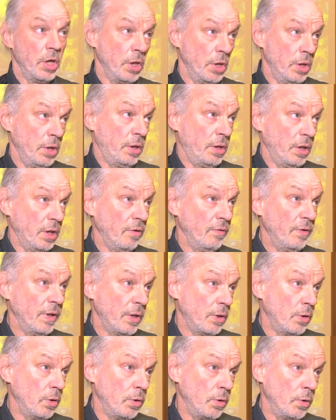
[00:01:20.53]
et c'est
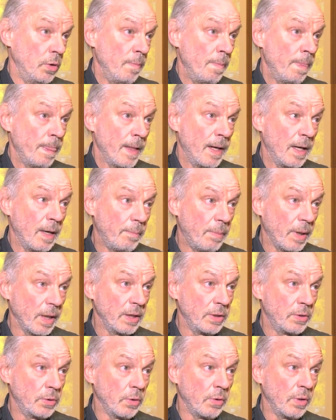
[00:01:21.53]
avec
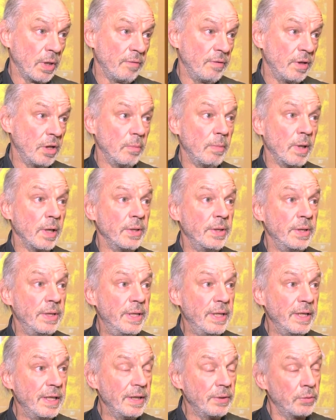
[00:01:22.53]
l'apparition, l'avènement
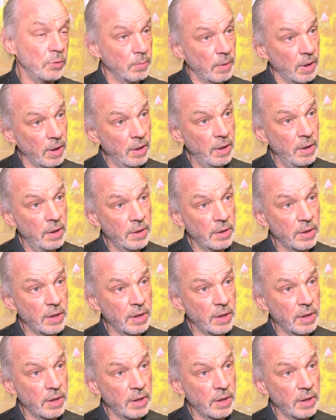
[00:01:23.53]
des sous-marins,